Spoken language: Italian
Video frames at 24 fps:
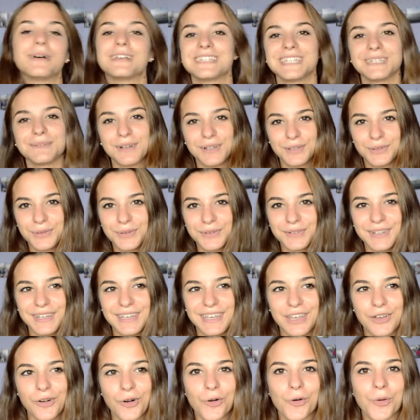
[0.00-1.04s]
Passiamo ai
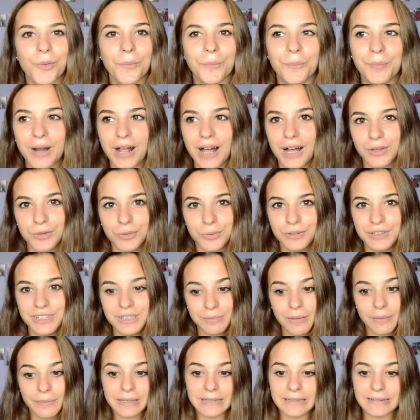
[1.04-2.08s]
trucchi che ho comprato
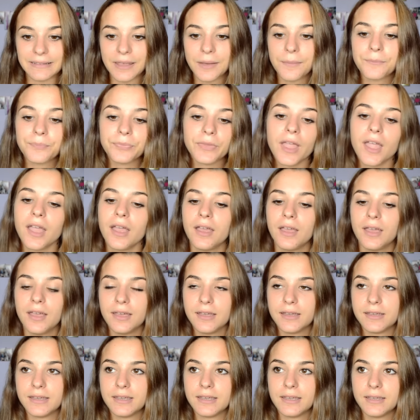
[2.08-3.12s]
ultimamente
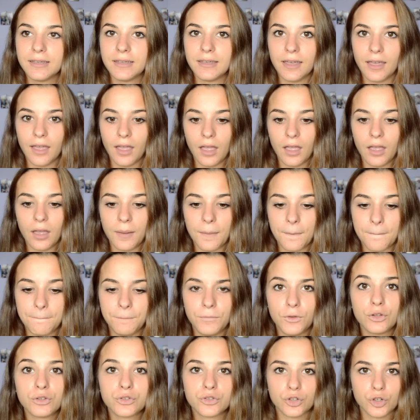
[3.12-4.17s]
e ehm,
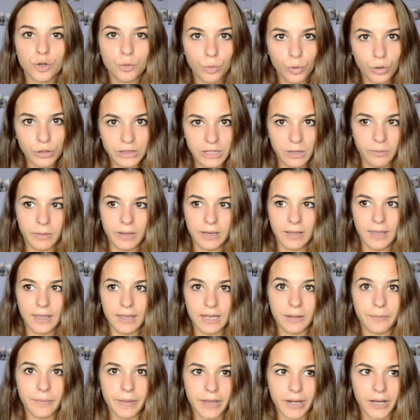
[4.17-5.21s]
non sono molti perché
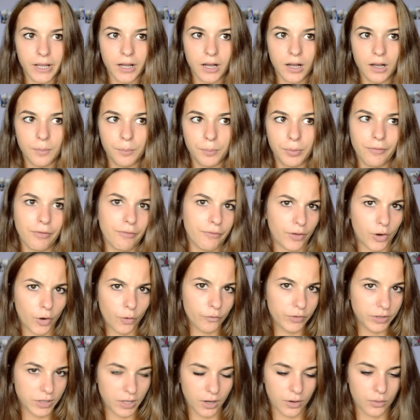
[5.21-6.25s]
in America, poi vi farò
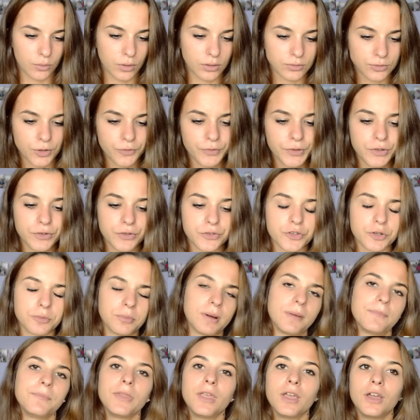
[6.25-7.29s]
vedere in un altro video
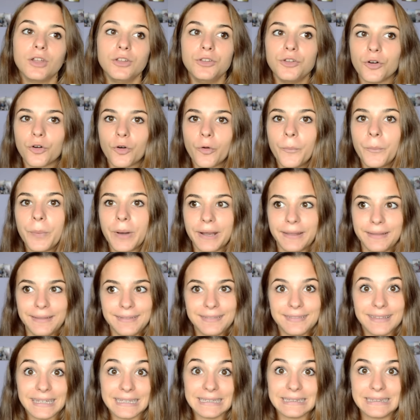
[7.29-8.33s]
insomma, ne ho
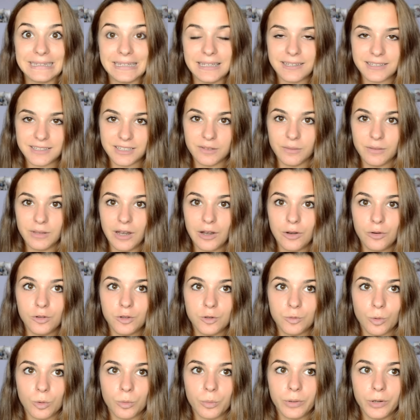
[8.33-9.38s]
comprati tantissimi
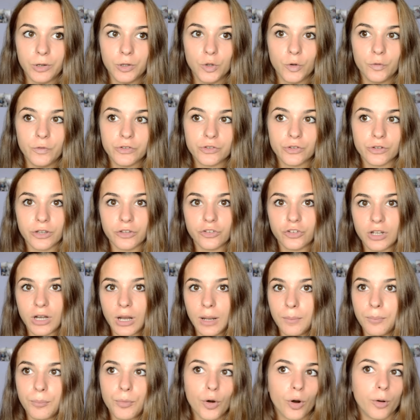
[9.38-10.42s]
nell'ultimo periodo visto che c'era
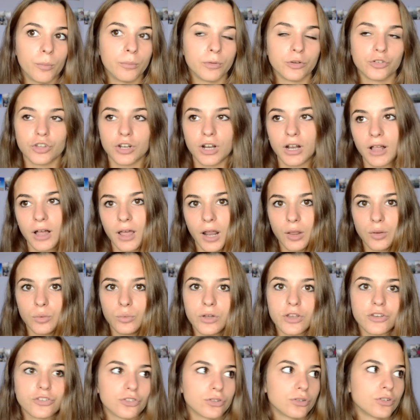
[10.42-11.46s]
il prom, c'era la
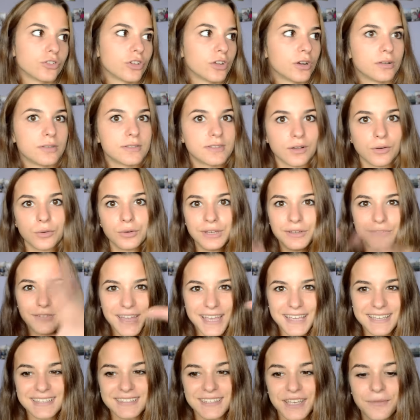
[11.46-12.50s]
graduation, c'erano un sacco di
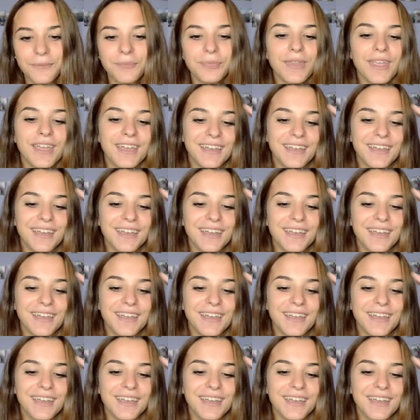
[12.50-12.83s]
feste